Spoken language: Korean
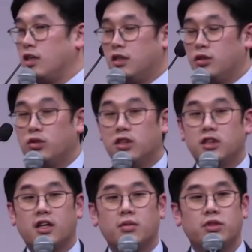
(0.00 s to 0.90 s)
그리고 그
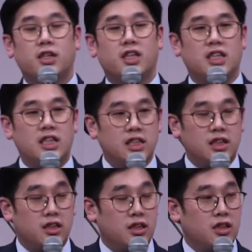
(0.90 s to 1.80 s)
사람들에 대한
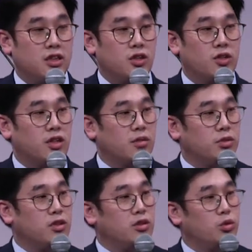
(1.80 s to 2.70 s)
인식이 저
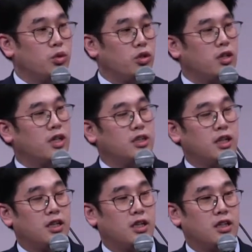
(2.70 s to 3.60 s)
사람들은
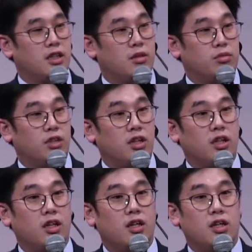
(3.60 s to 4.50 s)
노력하지 않았기
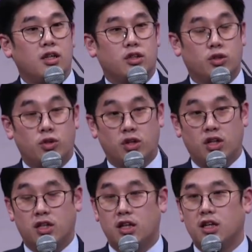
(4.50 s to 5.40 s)
때문에
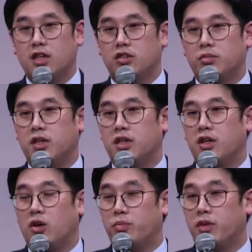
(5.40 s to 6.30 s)
저렇게 살아갈 수밖에
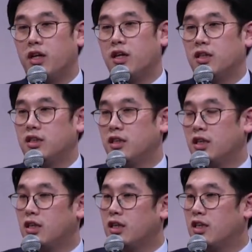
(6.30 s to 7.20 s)
없다라는
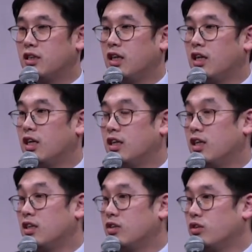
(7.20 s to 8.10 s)
생각까지
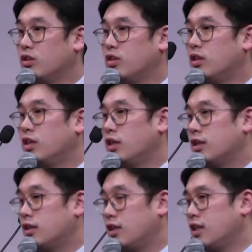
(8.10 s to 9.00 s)
나아간다는 거죠.
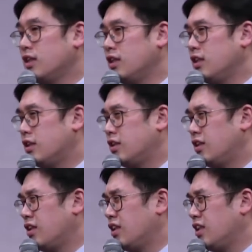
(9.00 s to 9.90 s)
그들에 대한,
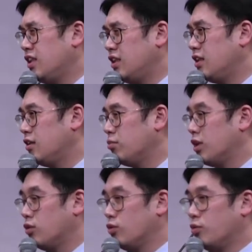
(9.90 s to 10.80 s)
그들에 대한
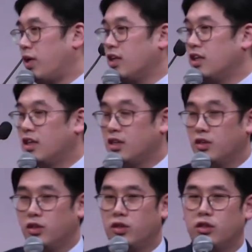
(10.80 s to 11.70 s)
인식마저도
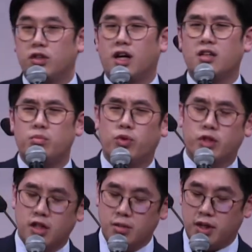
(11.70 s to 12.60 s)
바뀐다는 거예요. 그리고 나는
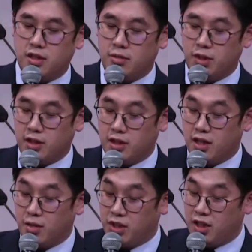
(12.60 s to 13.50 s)
보상을 받을 만한
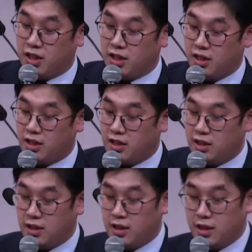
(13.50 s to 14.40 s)
사람이다.
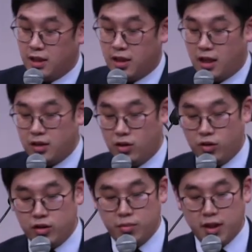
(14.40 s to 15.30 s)
나는
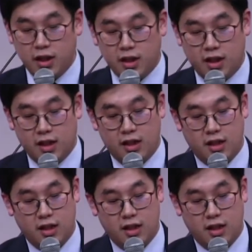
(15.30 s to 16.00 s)
얻을 만하다.